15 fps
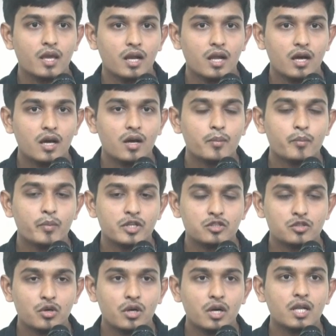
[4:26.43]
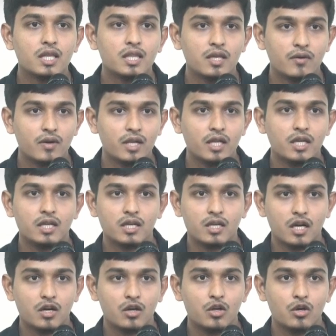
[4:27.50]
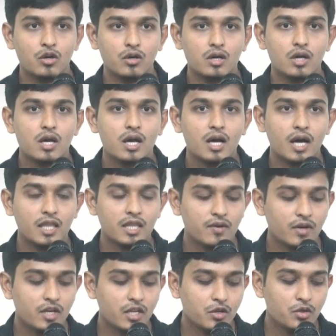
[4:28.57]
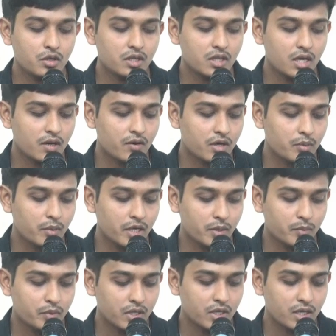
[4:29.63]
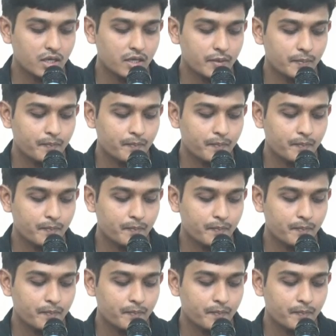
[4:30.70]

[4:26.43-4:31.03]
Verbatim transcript: ஏன்னா பெற்றோர்கள் எந்த வழியில் இருக்காங்களோ அந்த வழியை நோக்கி தான் அவங்க பயணப்படுறாங்க